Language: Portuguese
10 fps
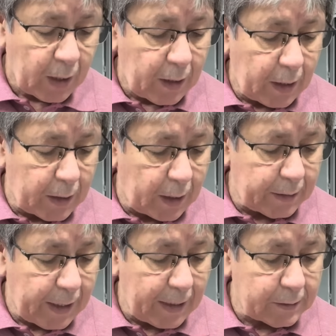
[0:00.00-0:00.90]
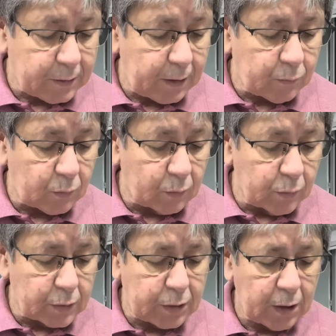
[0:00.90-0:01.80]
É, aliás, quem
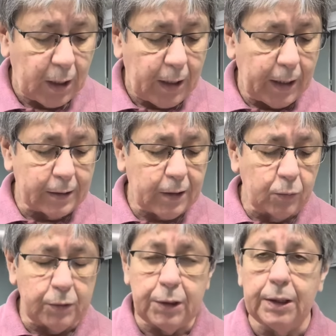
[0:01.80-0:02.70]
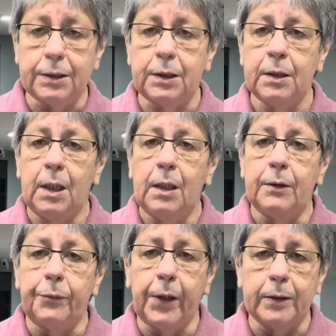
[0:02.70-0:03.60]
trouxe essa notícia
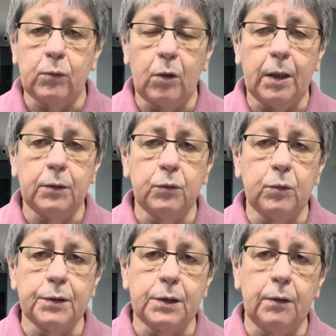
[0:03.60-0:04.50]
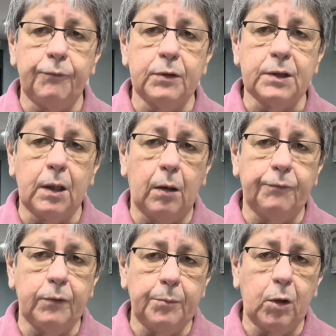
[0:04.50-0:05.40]
da troca do Conselho Fiscal
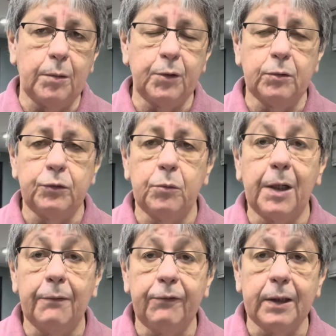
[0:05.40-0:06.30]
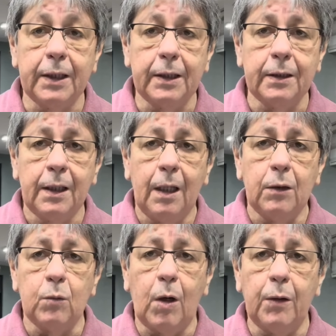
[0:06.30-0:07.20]
foi meu amigo Gilmar Ferreira,
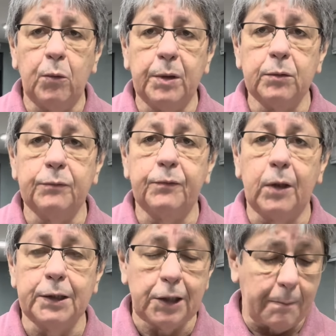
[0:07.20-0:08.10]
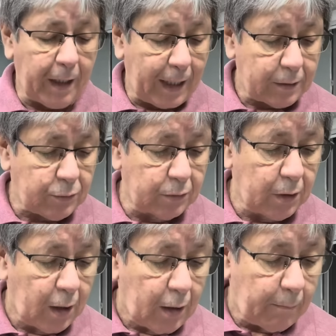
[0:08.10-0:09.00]
qual eu mando um forte abraço
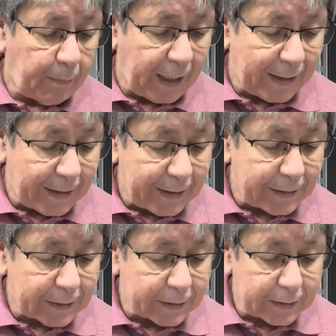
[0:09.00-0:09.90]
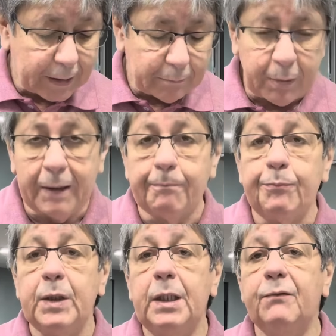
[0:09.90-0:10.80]
para ele também.
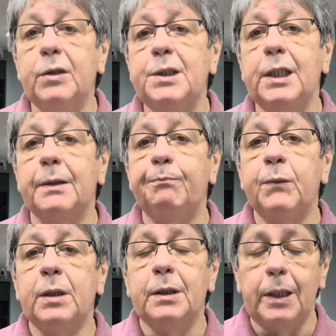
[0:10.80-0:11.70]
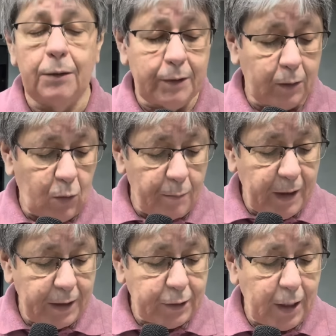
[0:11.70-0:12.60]
E você? Quero que
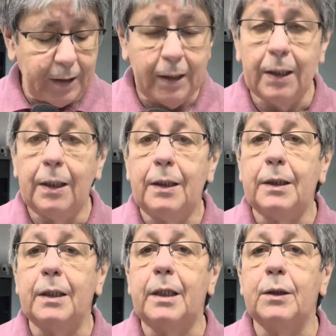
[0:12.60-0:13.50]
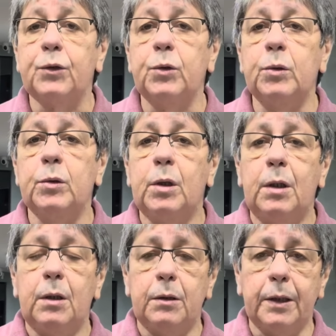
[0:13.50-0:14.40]
comente aí o que, que achou.
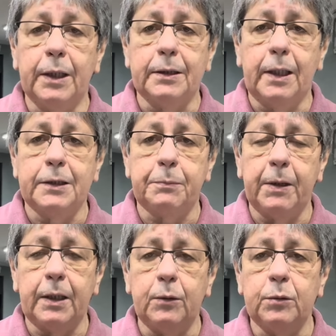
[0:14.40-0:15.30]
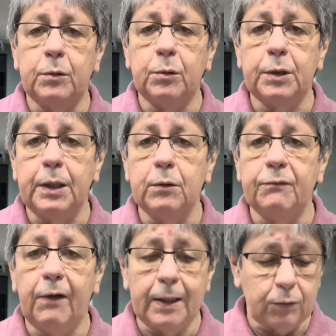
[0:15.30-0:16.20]
Né? Tá esperando o que do
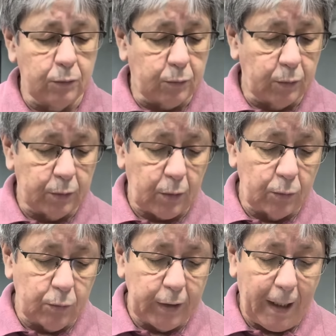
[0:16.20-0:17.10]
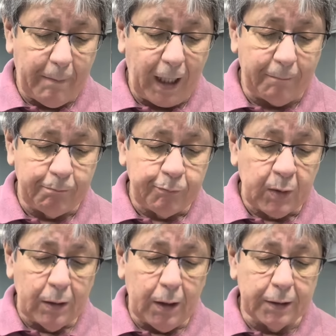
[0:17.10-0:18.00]
Vasco contra o Cuiabá?
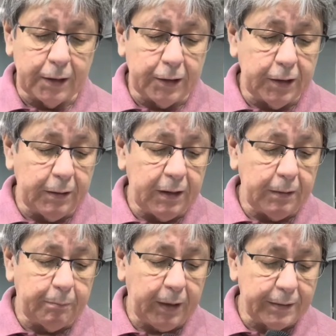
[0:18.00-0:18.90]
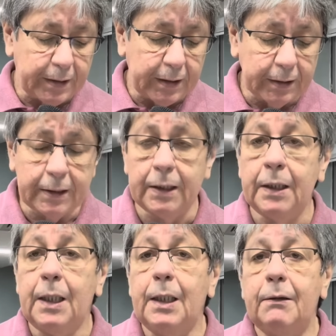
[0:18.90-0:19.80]
A gente precisa
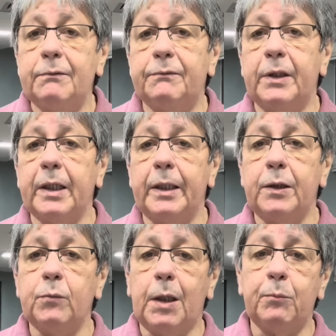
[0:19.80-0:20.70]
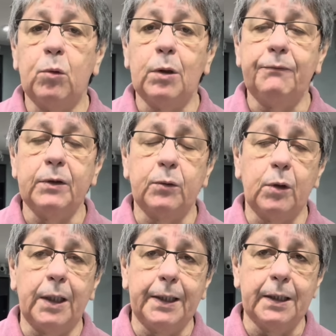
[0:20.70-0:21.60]
ter aí uma boa
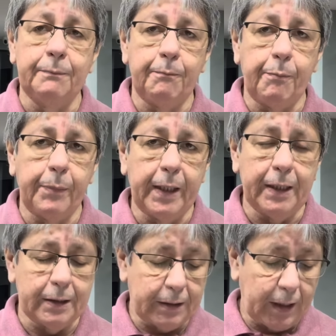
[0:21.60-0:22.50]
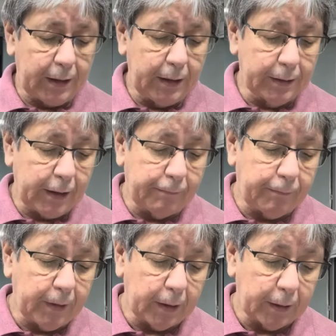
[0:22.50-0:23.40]
vitória nesta
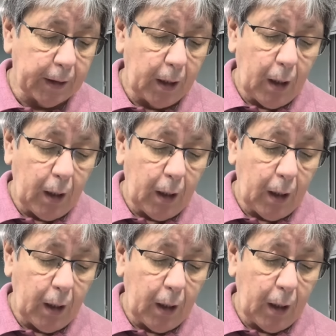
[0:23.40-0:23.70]
quinta-feira.